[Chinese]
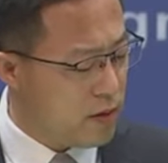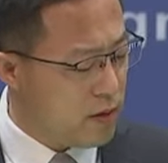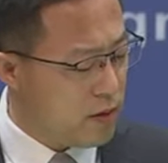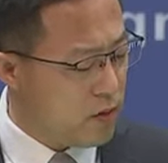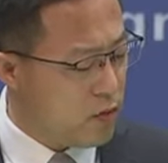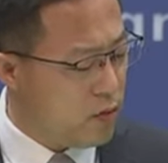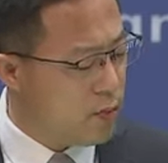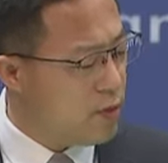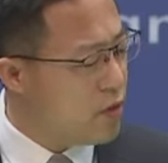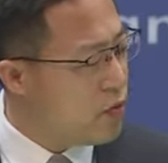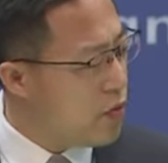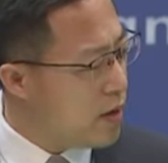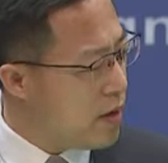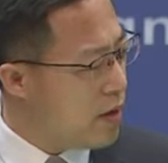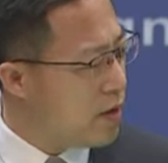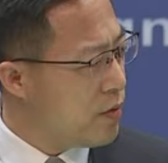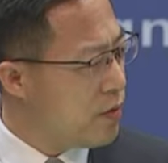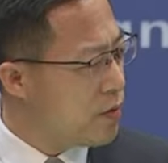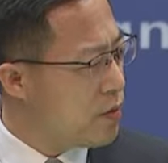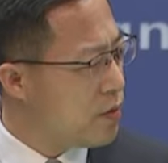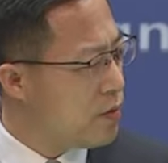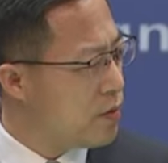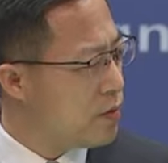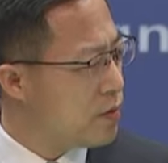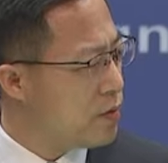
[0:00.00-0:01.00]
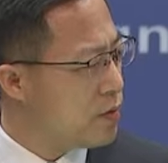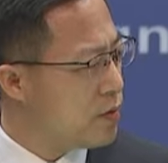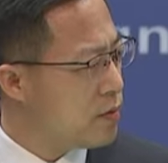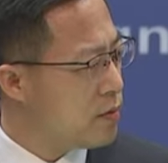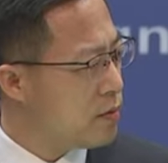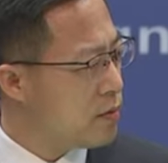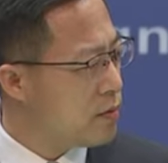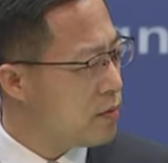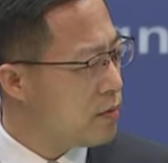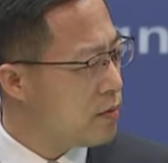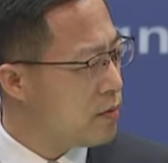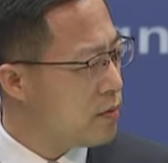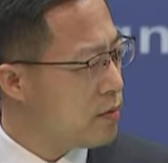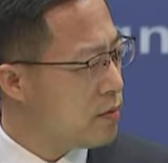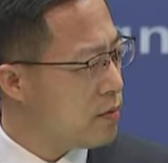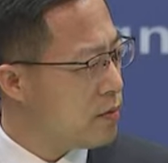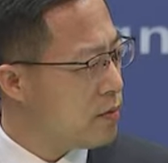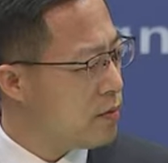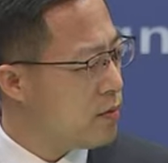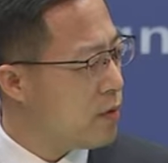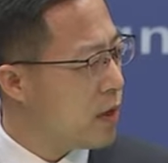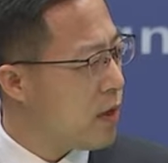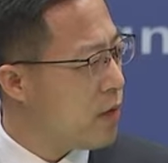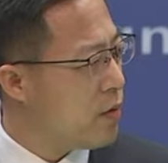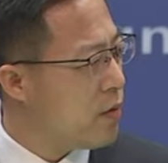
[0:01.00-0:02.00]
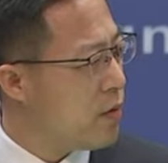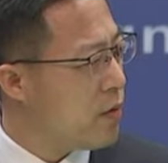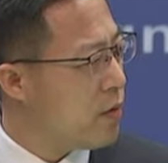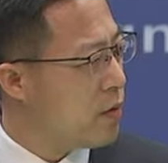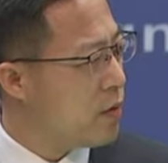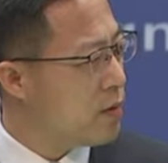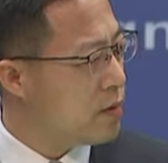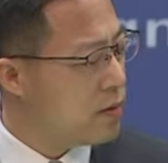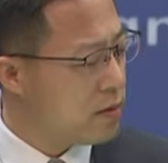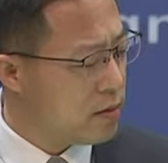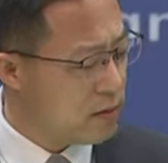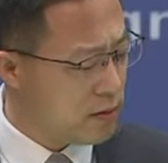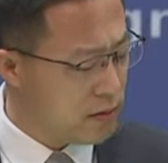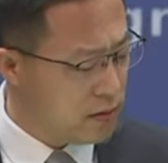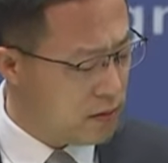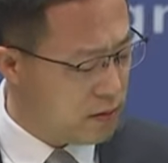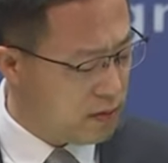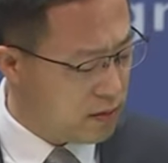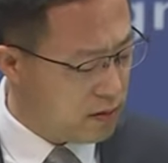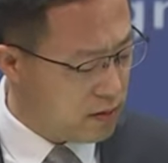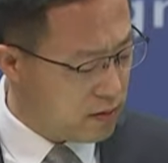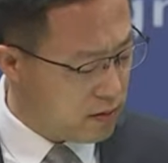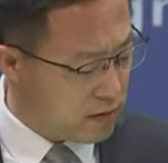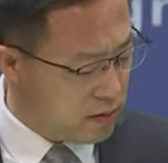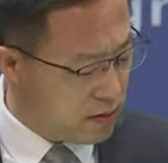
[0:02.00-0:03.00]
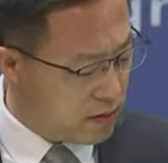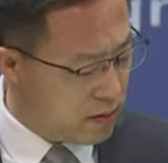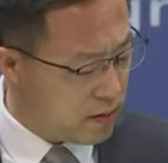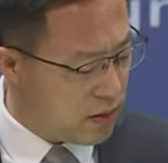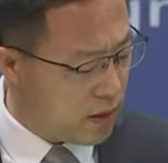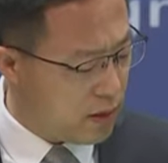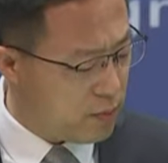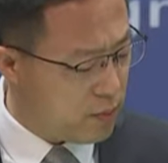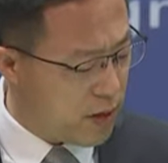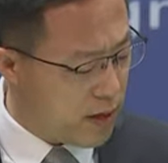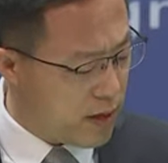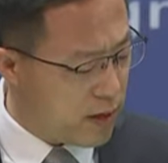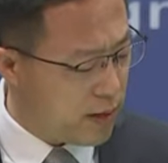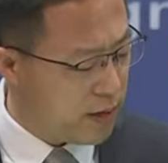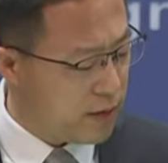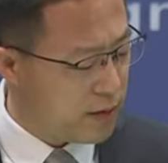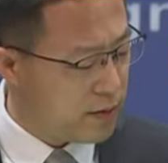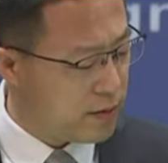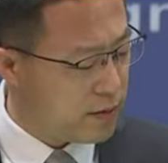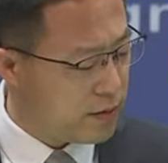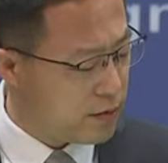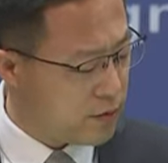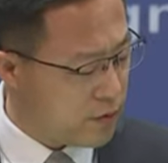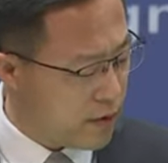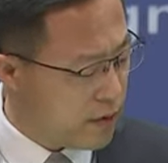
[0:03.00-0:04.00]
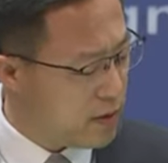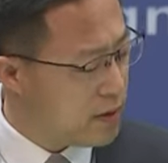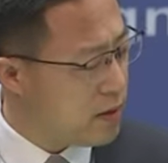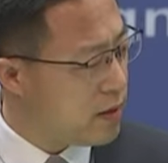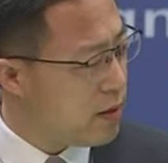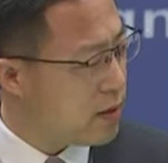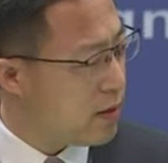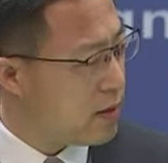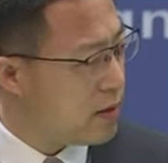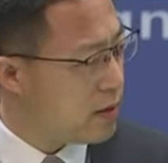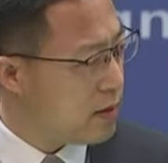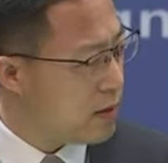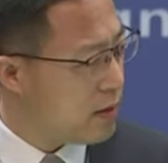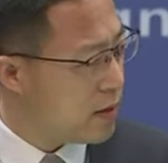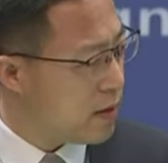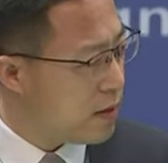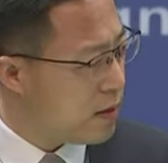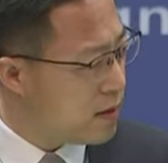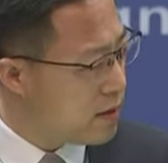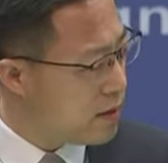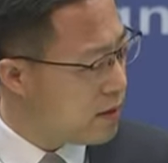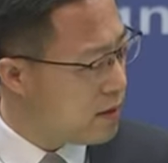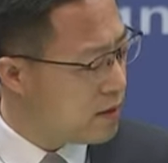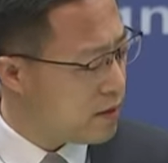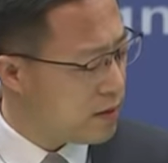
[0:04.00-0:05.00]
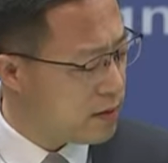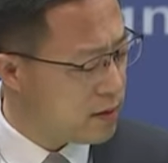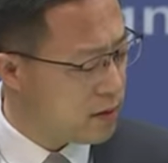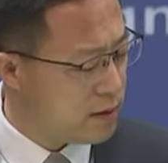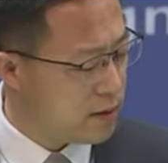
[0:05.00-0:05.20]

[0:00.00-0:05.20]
我们愿意同台湾各党派、团体和人士，